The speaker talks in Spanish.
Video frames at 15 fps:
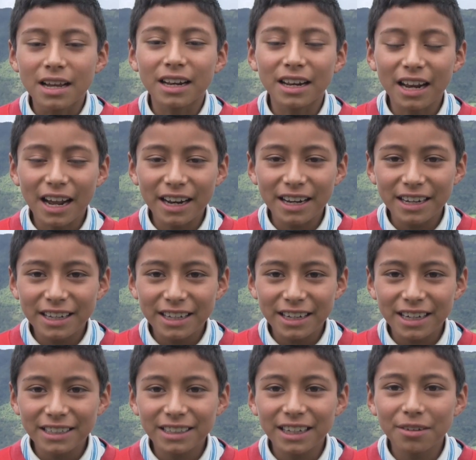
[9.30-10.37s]
La
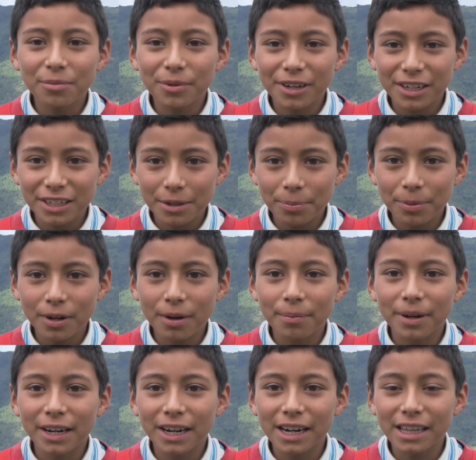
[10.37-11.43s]
niñez del municipio de
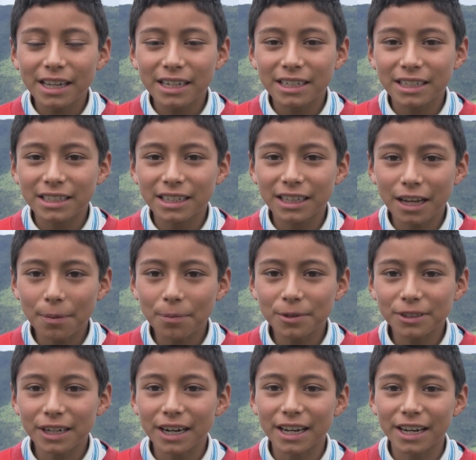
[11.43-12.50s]
Almaguer
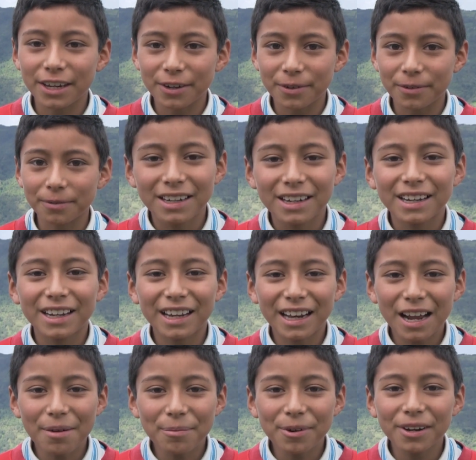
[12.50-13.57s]
necesitamos cariño,
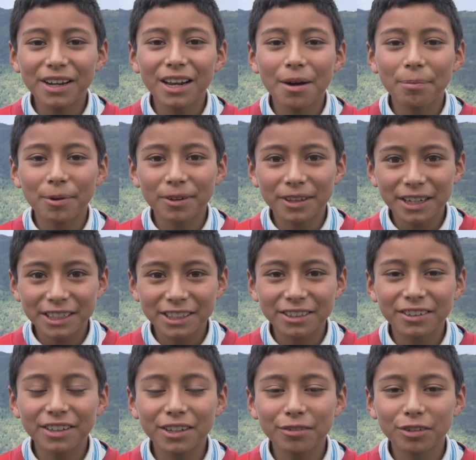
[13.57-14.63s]
el amor y la
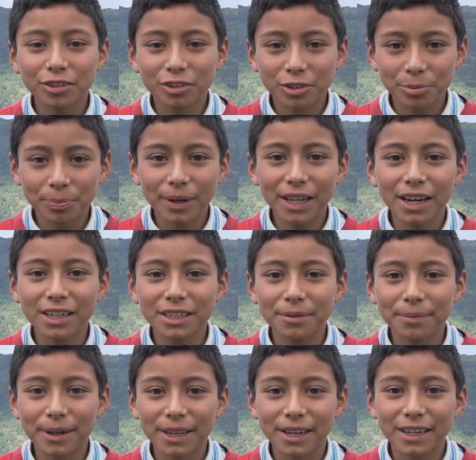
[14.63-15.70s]
protección de nuestros padres y
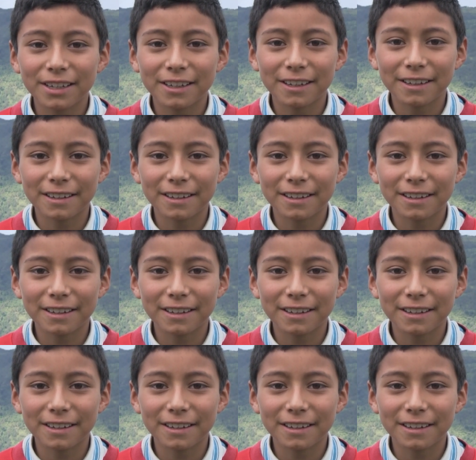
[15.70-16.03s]
madres.